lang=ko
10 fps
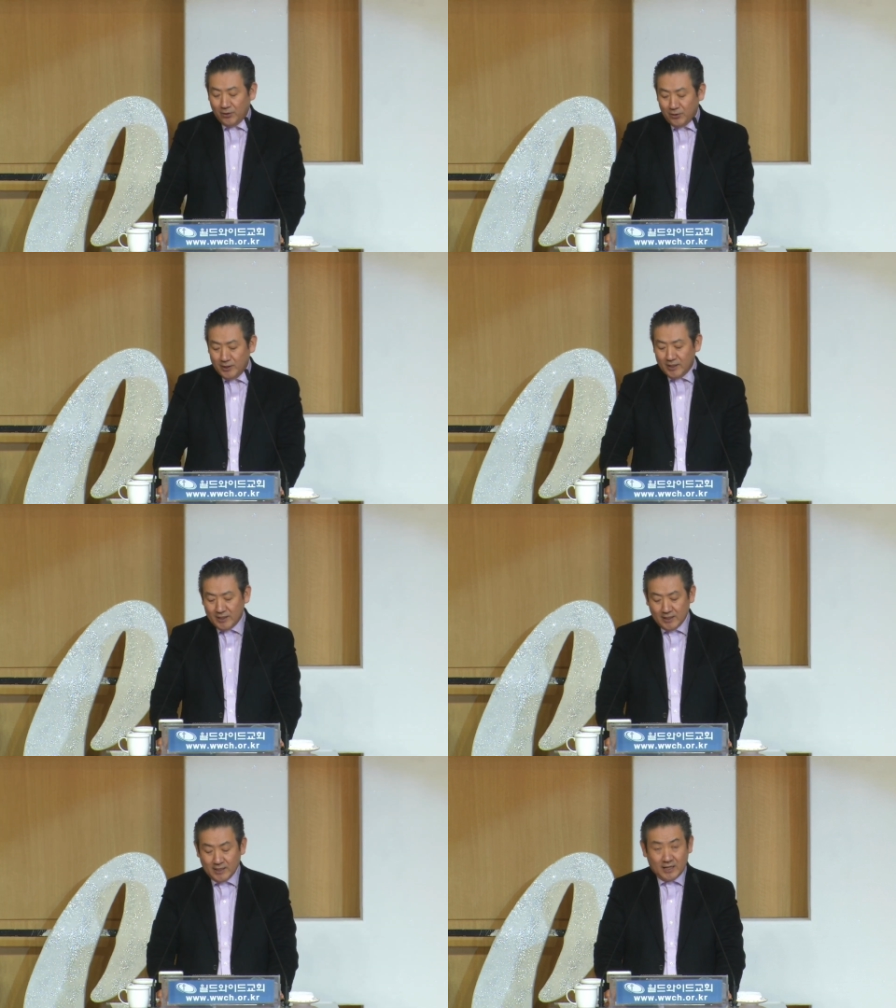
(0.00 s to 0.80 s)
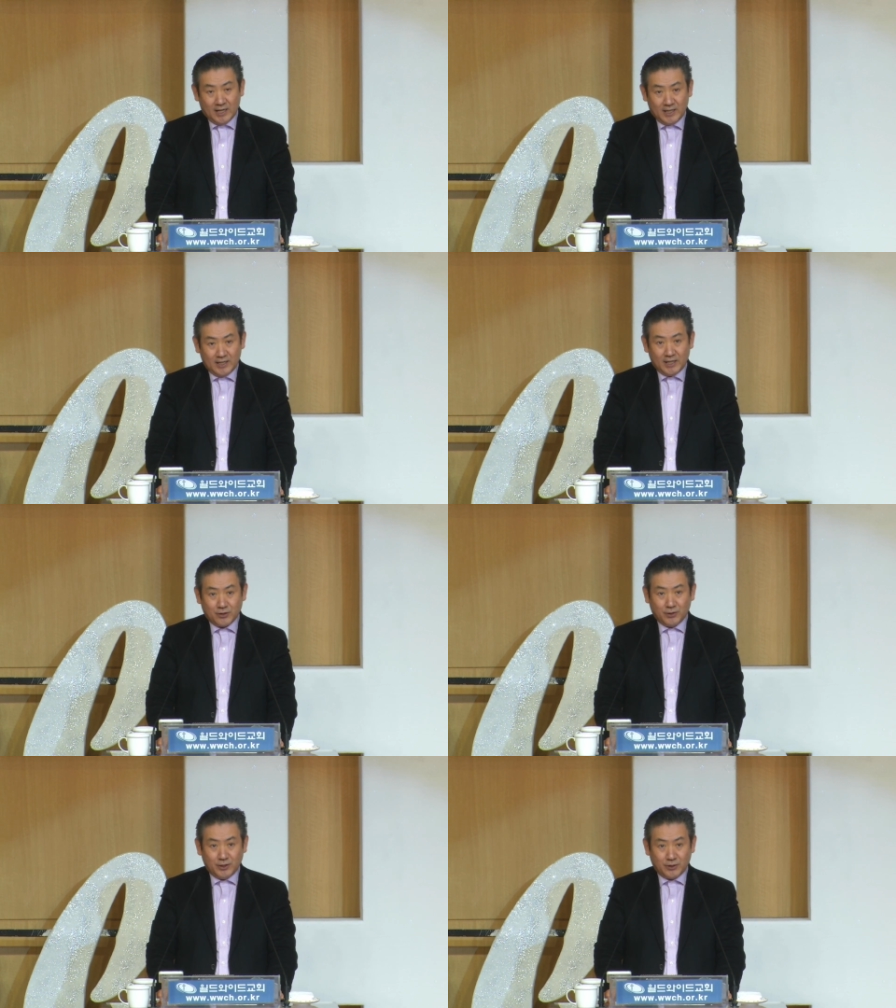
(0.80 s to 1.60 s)
오늘
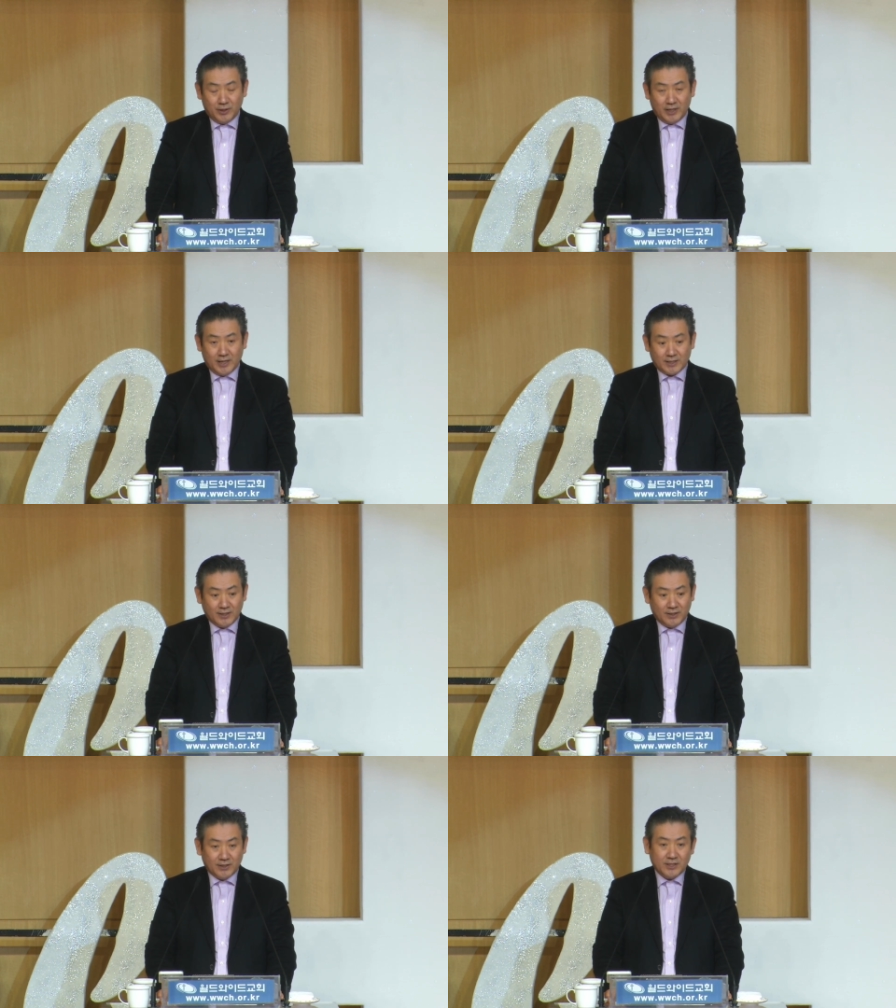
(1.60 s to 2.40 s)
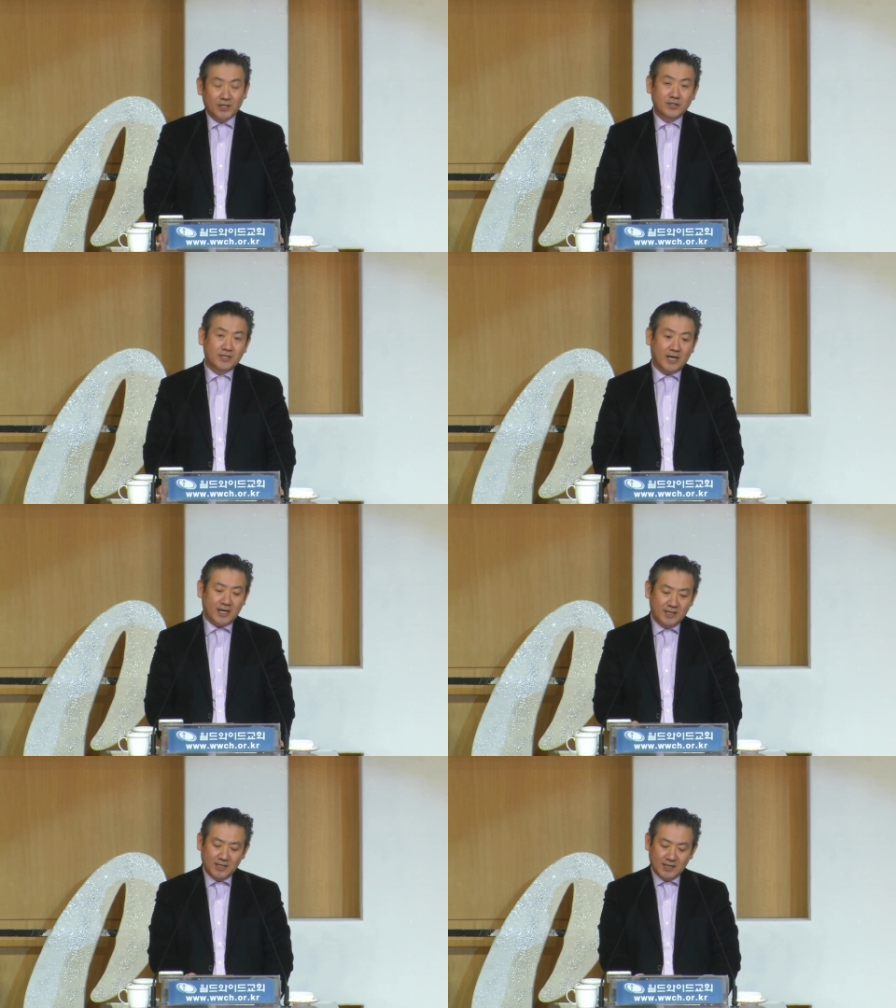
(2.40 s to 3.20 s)
예수 그리스도에 대해서
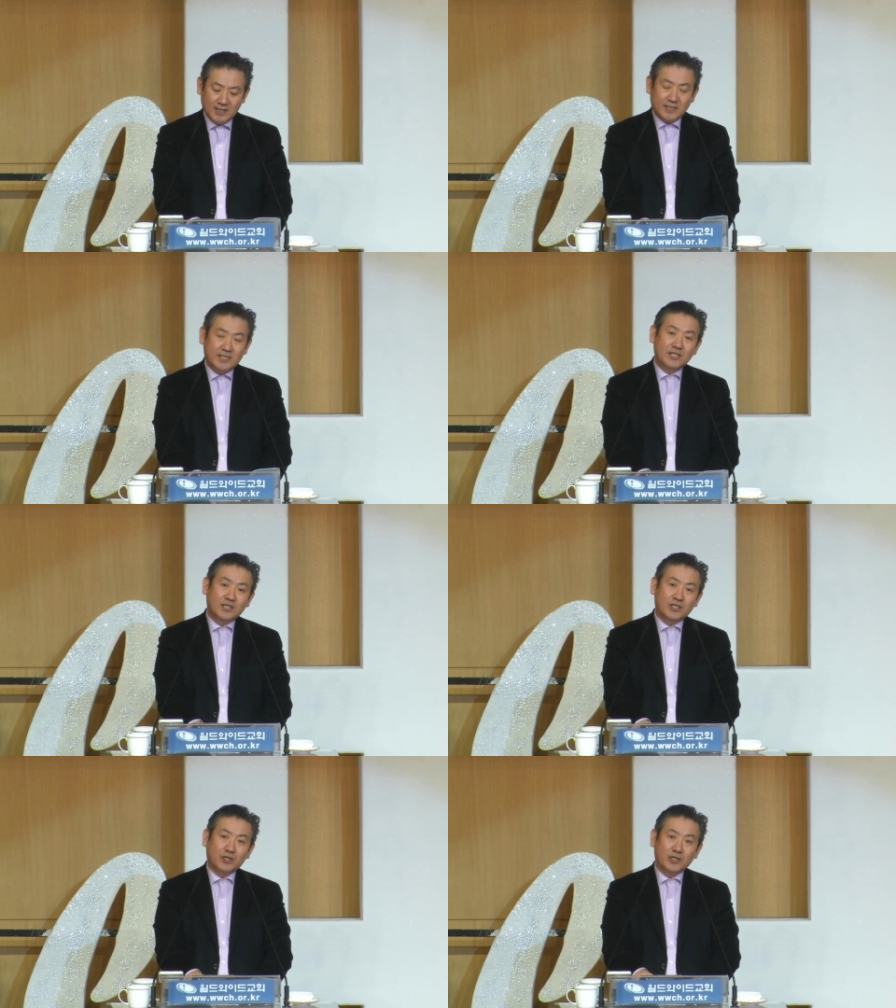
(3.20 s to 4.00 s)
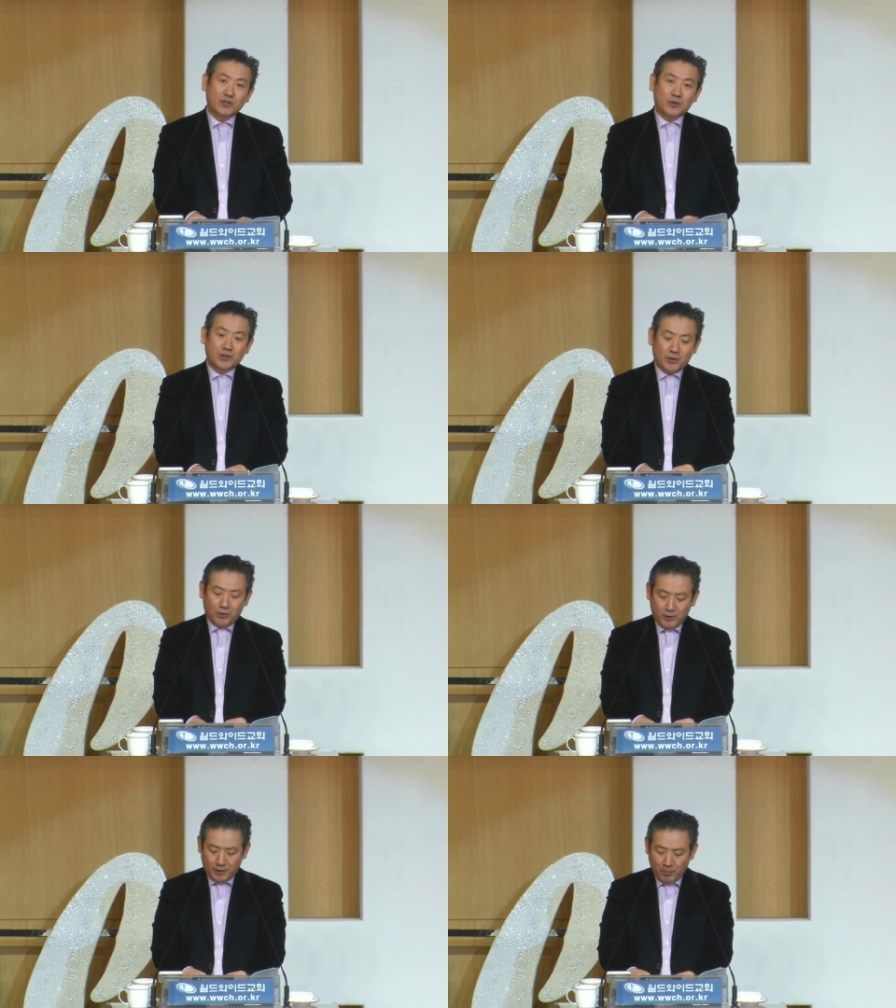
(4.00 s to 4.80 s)
천사를 신적인
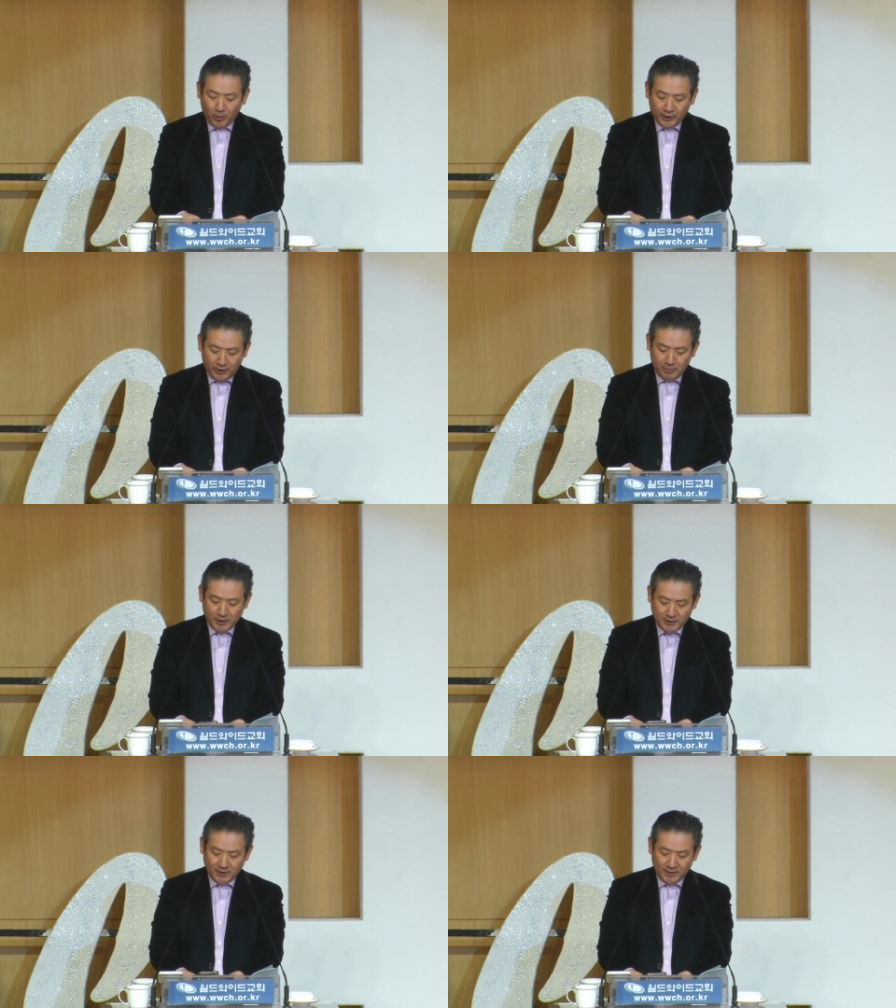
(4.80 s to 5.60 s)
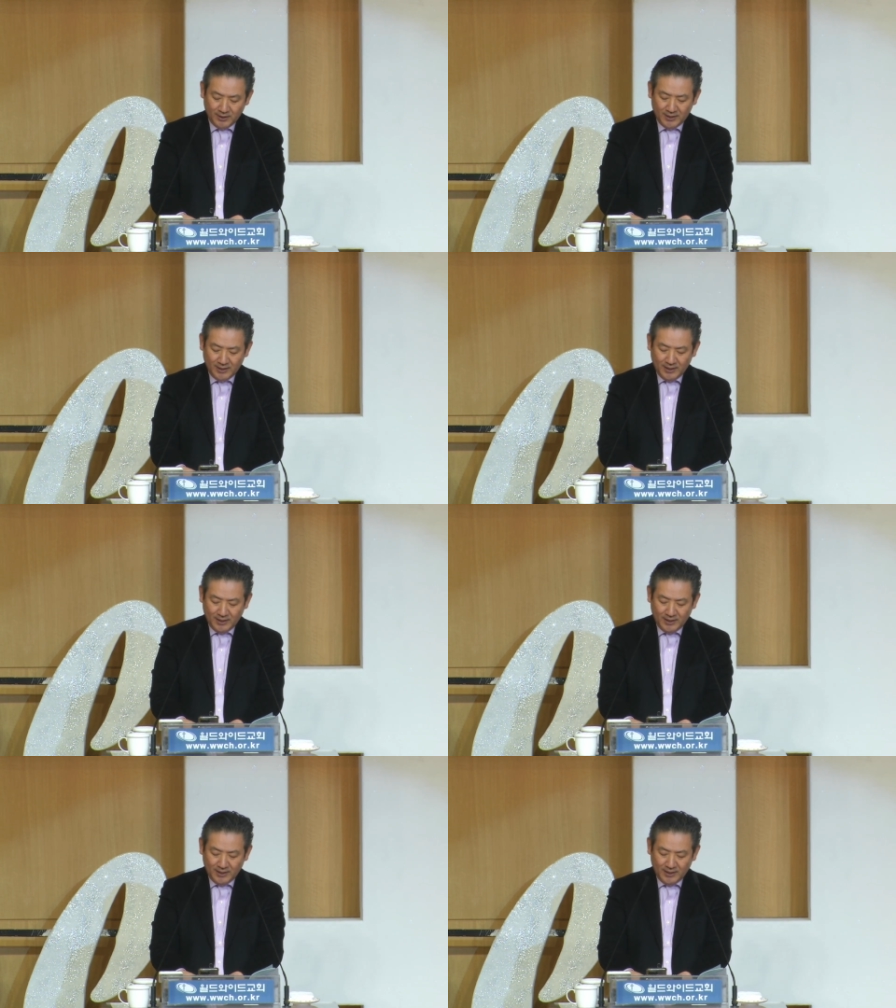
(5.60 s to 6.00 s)
존재로 보게 되면서